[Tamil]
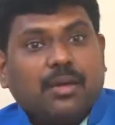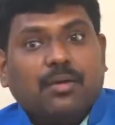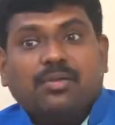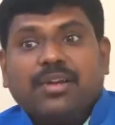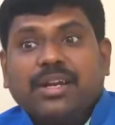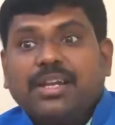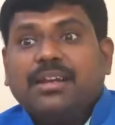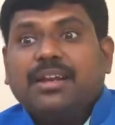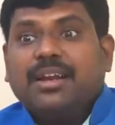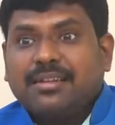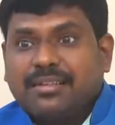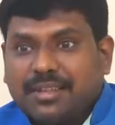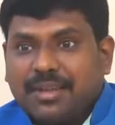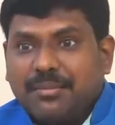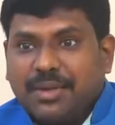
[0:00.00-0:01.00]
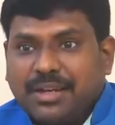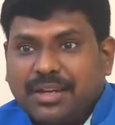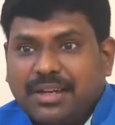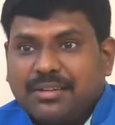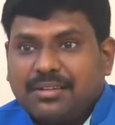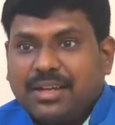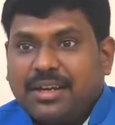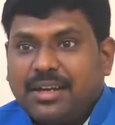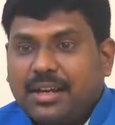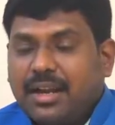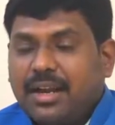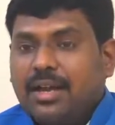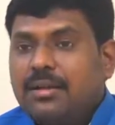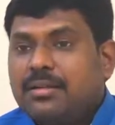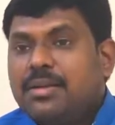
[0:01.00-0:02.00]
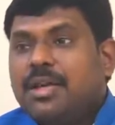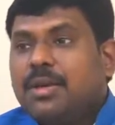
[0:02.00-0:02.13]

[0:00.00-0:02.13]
நான் ஒரு வணிகராக இருந்தேன் அப்படின்னா ஏன்னா நான்